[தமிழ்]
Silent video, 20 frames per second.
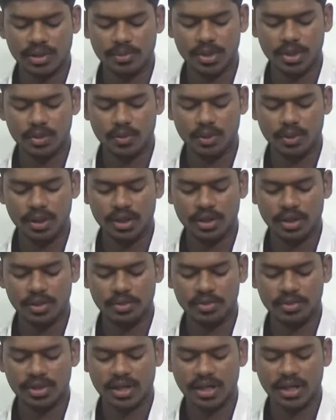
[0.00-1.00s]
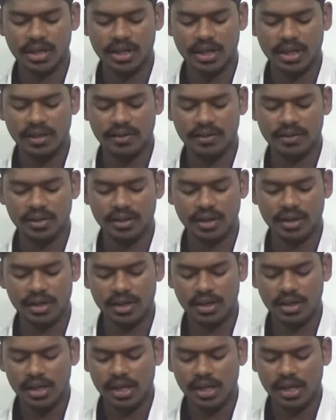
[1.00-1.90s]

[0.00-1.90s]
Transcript: தமிழ் குடிகளும் கையிலே சென்று